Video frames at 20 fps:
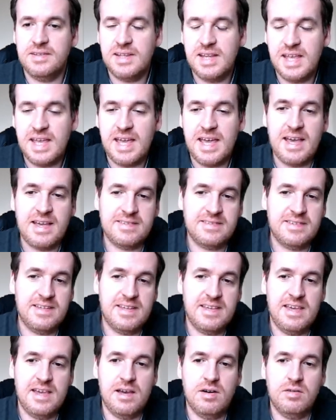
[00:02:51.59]
TS,
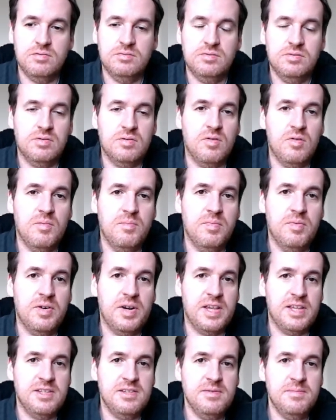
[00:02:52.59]
que é o do
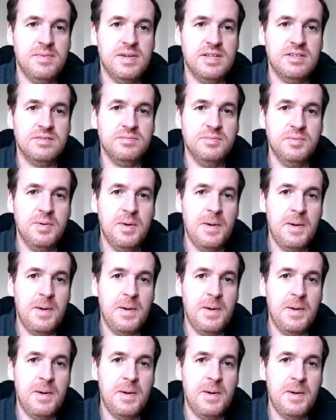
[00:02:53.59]
componente mesmo,